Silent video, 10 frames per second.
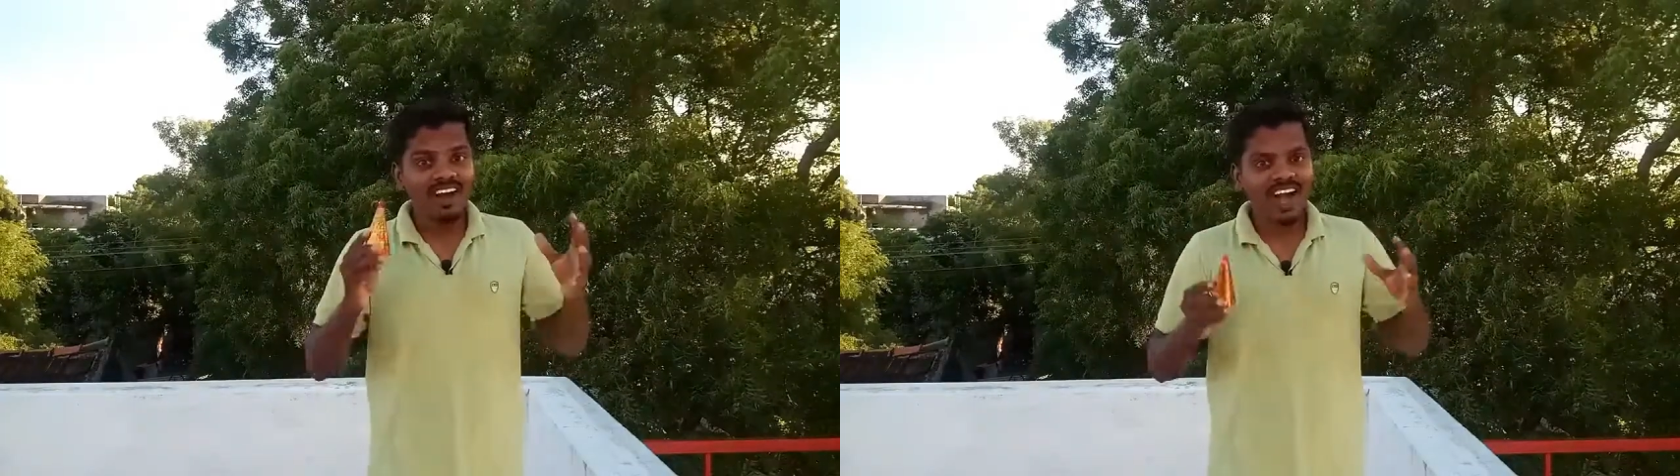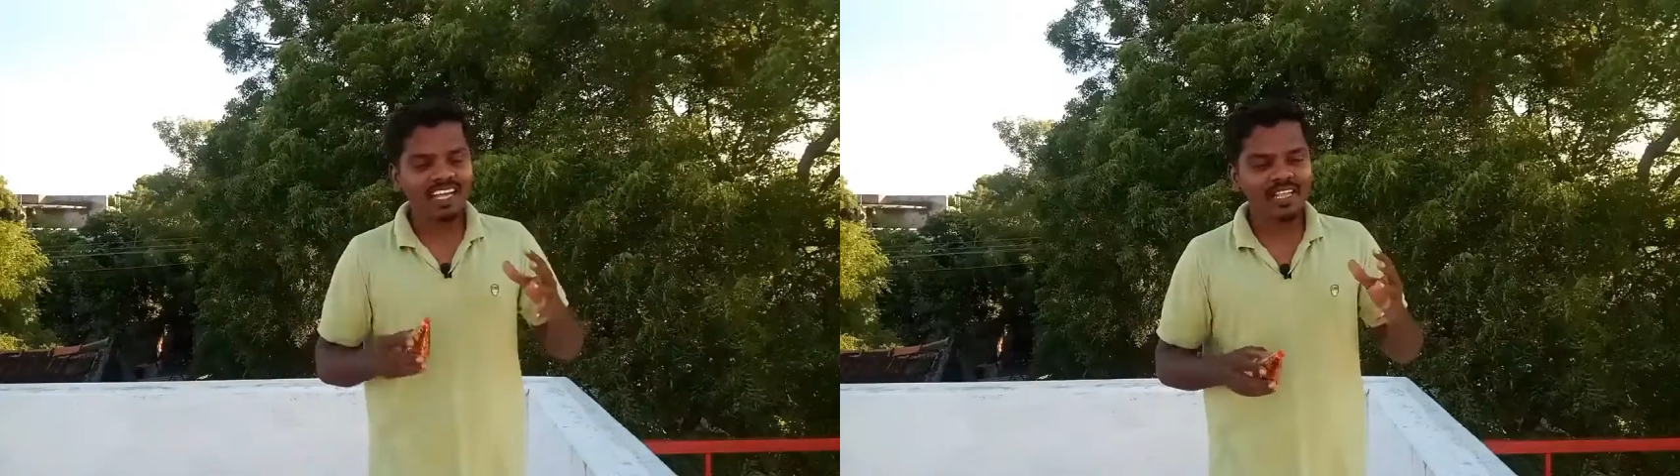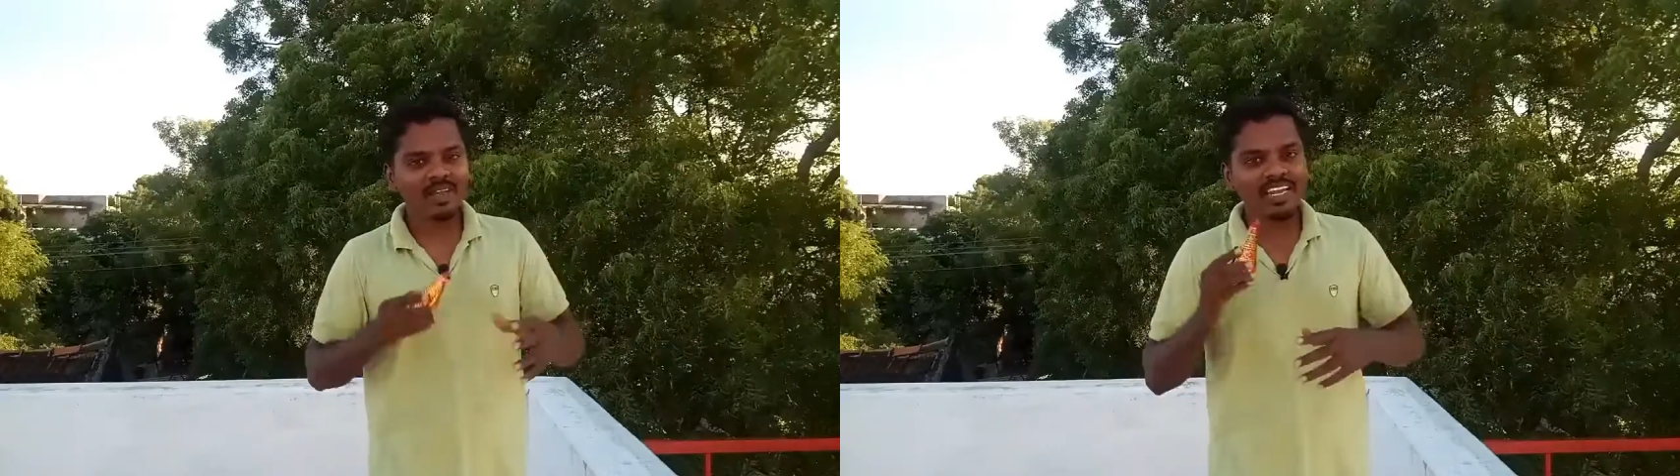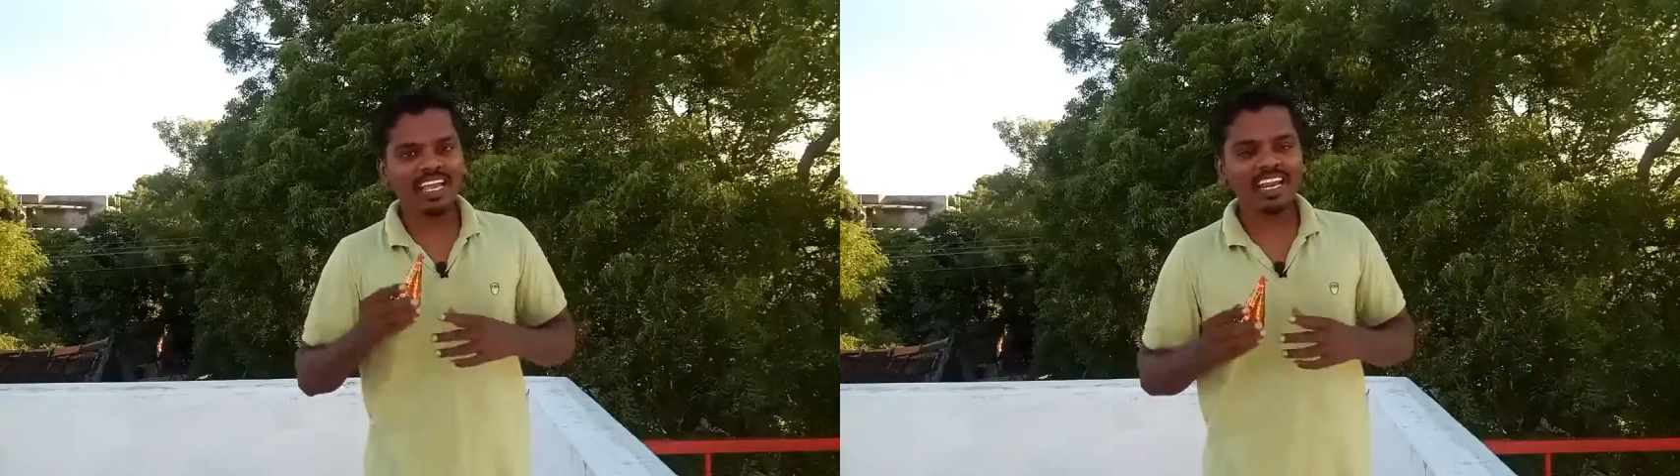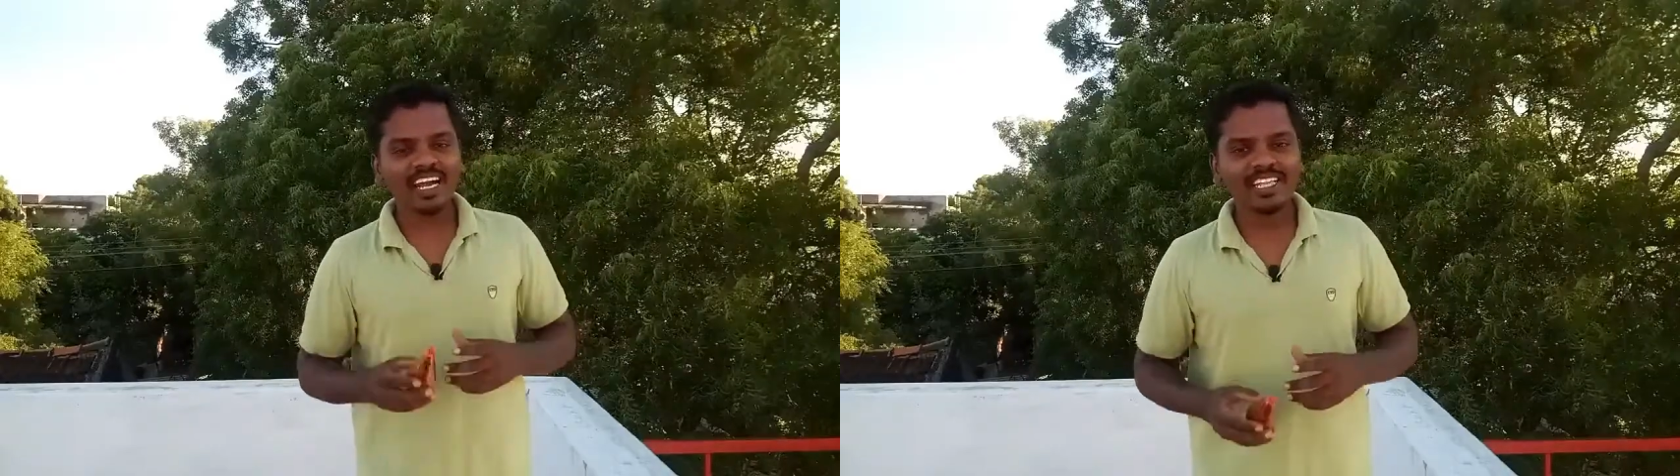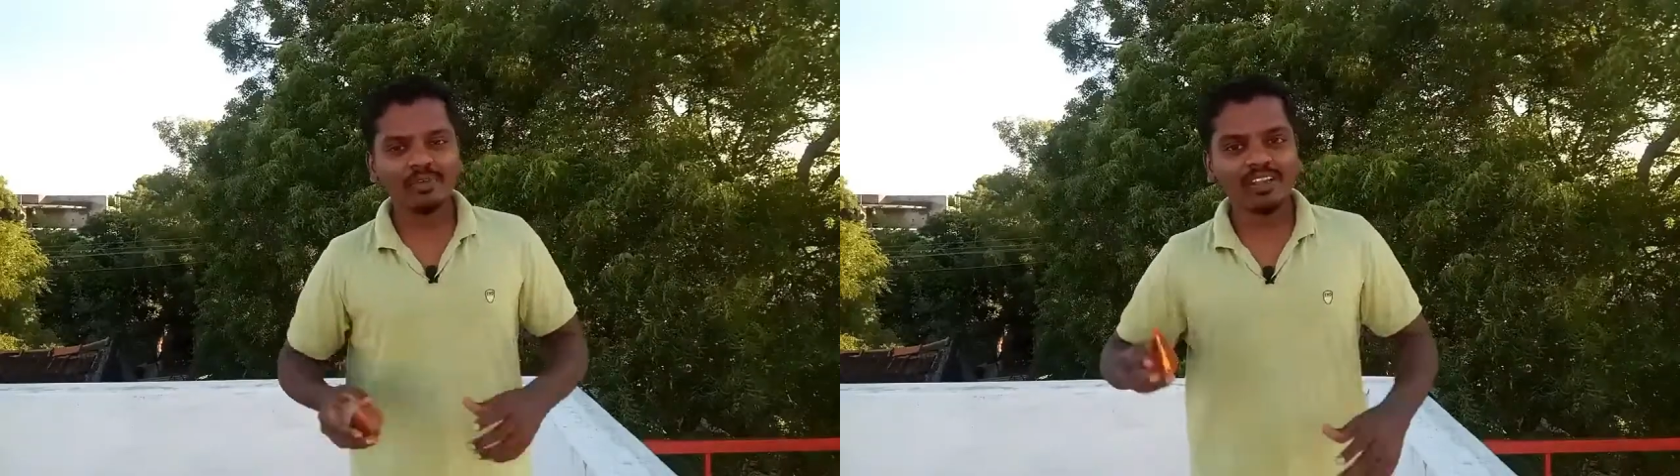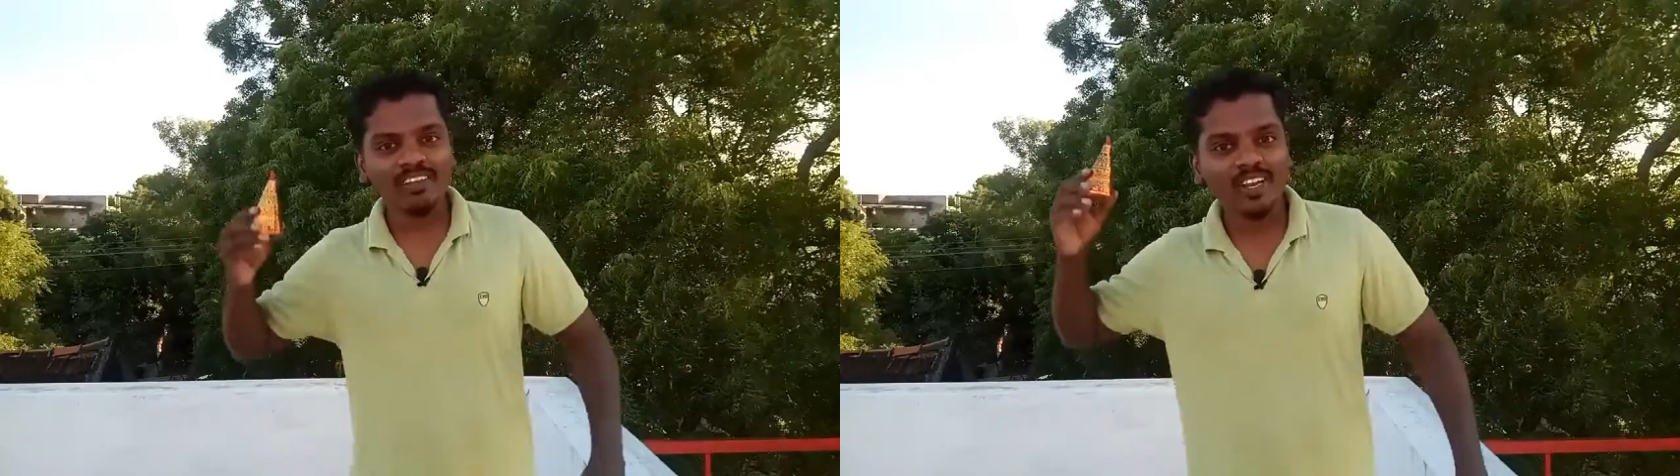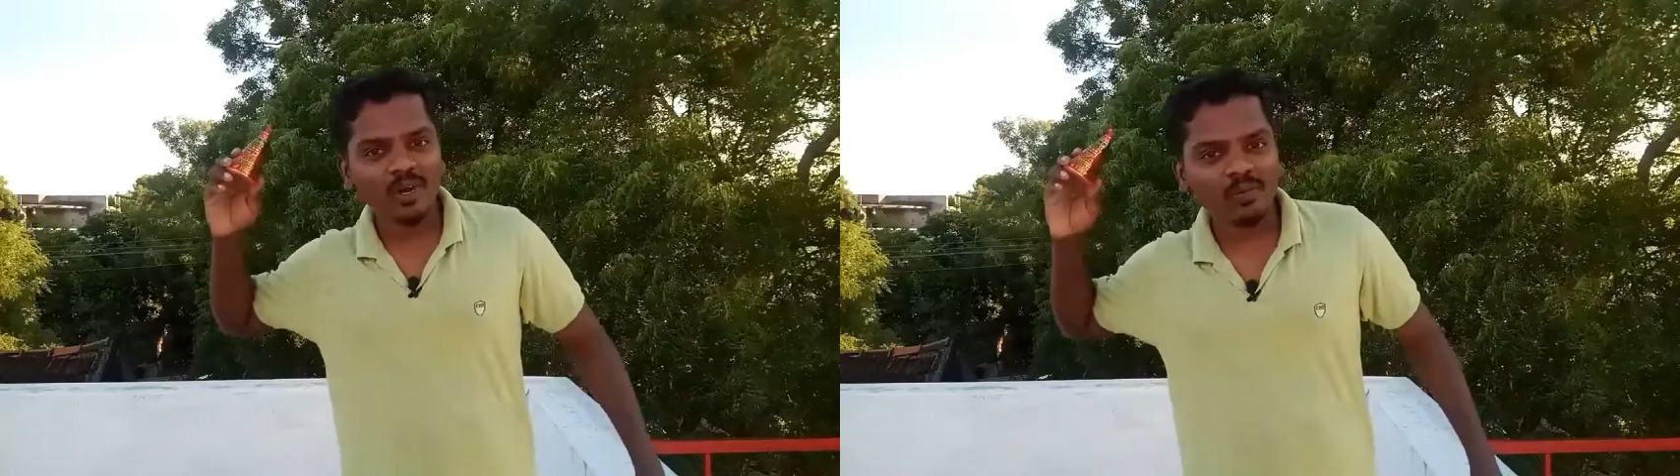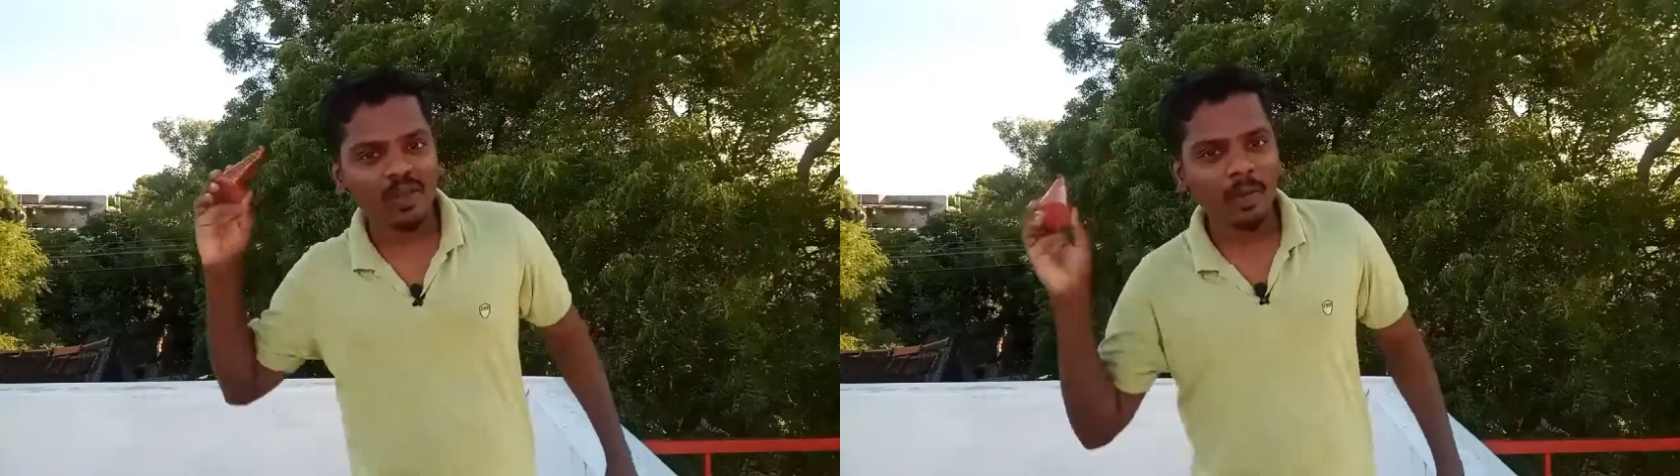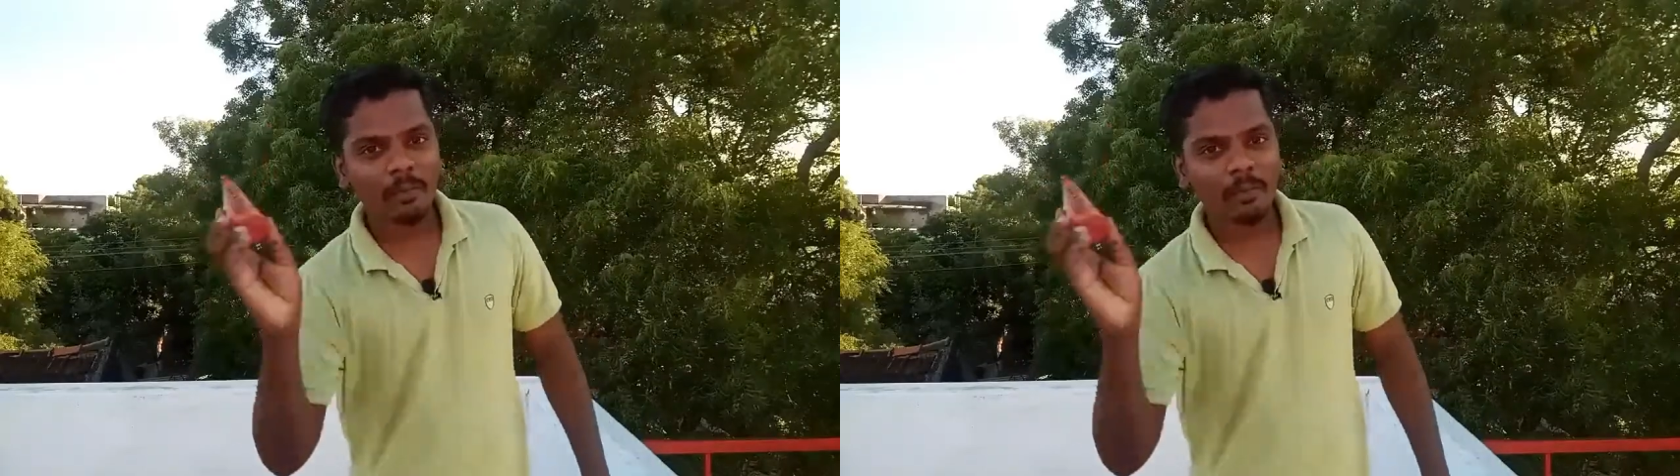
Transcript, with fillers: வாங்க அந்த மீனுக்கு என்ன ஆகுது அப்படின்னு வீடியோக்குள்ளே போய்